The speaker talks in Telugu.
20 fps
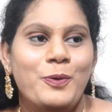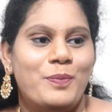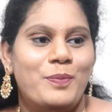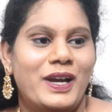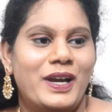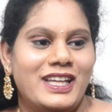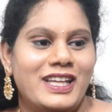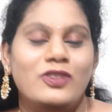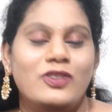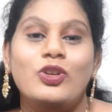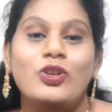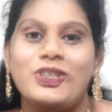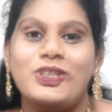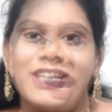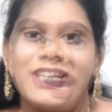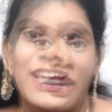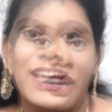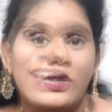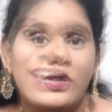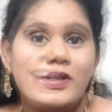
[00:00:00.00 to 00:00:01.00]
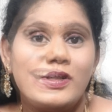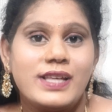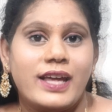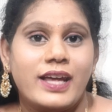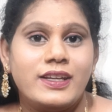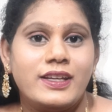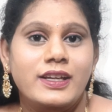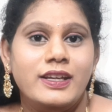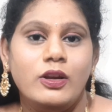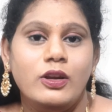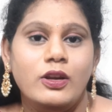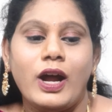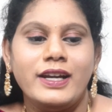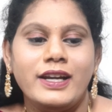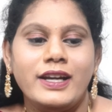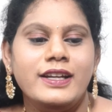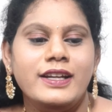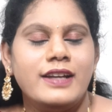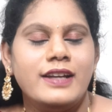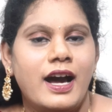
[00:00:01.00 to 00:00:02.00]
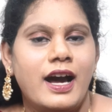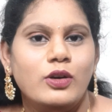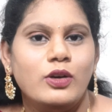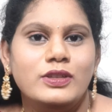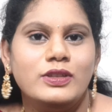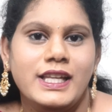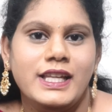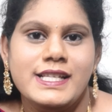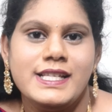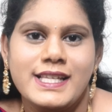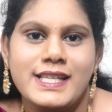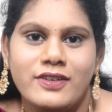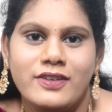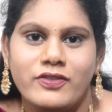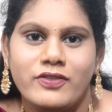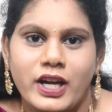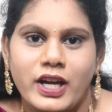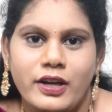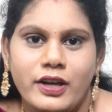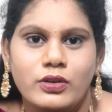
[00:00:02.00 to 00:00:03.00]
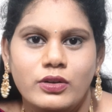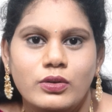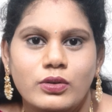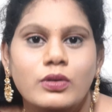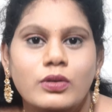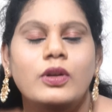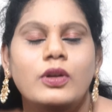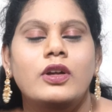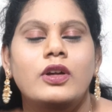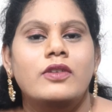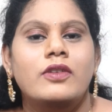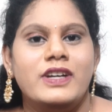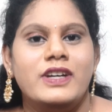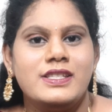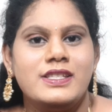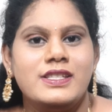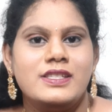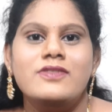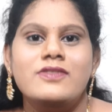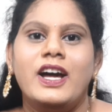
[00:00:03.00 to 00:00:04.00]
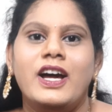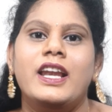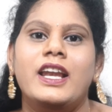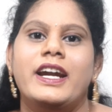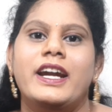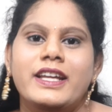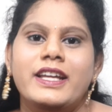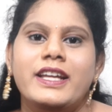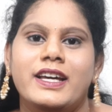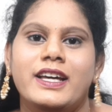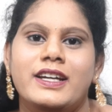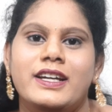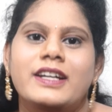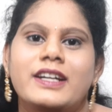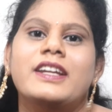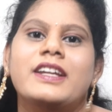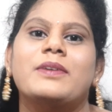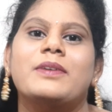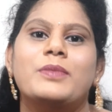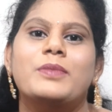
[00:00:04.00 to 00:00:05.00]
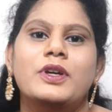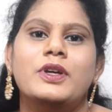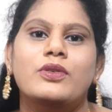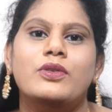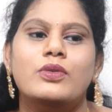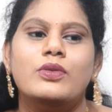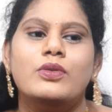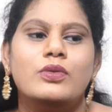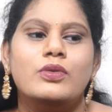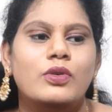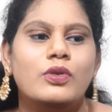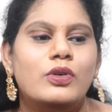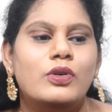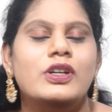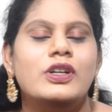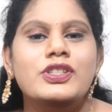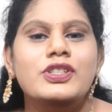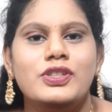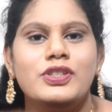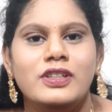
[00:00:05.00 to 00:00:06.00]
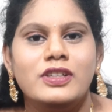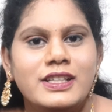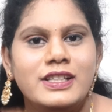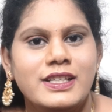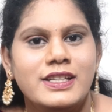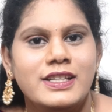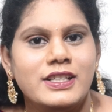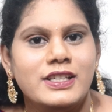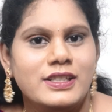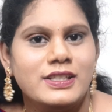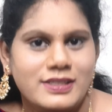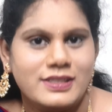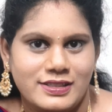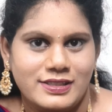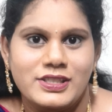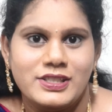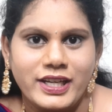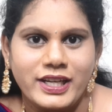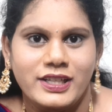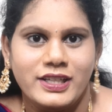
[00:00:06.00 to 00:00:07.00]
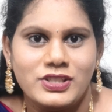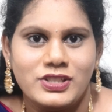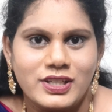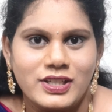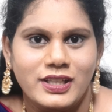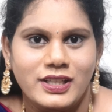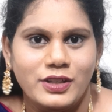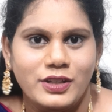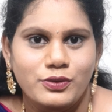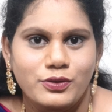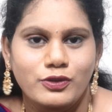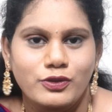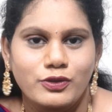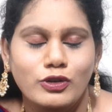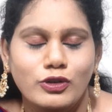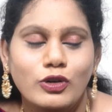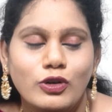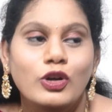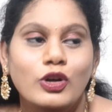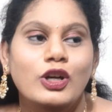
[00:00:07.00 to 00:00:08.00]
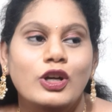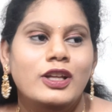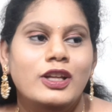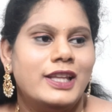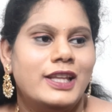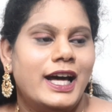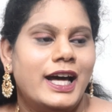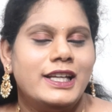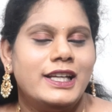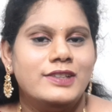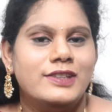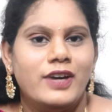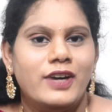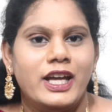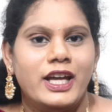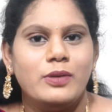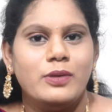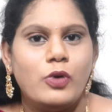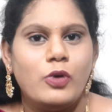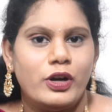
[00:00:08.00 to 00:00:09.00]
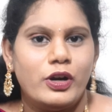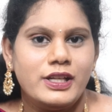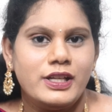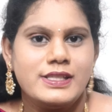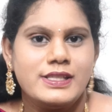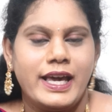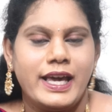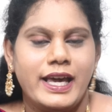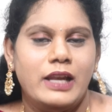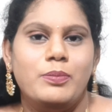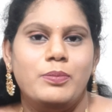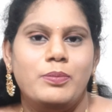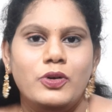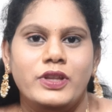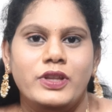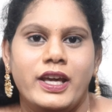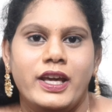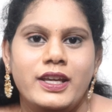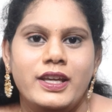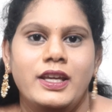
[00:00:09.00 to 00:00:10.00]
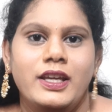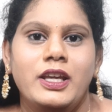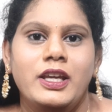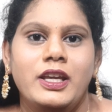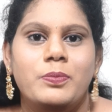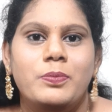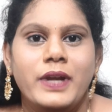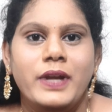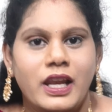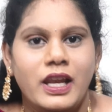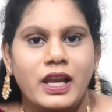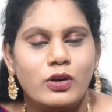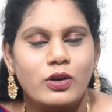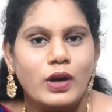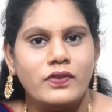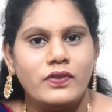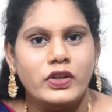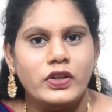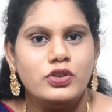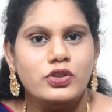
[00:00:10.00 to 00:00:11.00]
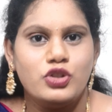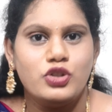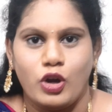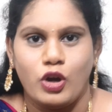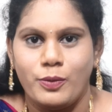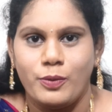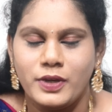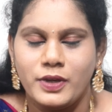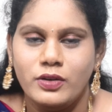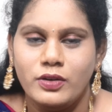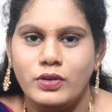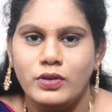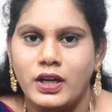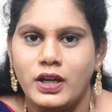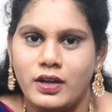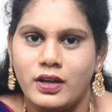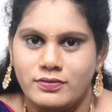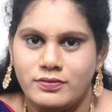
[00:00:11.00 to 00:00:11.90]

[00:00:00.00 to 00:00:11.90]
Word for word: బట్ ఎందుకు చేయాలనుకున్నా అంటే నాకు తెలిసిన వాళ్ళు ఫస్ట్ వాళ్ళు అడిగారండి మీరు గోల్డ్ జ్యువెలరీ చేయొచ్చు కదా నువ్వు దాని ద్వారా మోడల్స్ హెల్ప్ అవుతాయి ఇప్పుడు ఎలాగో అందరూ షాప్కి కూడా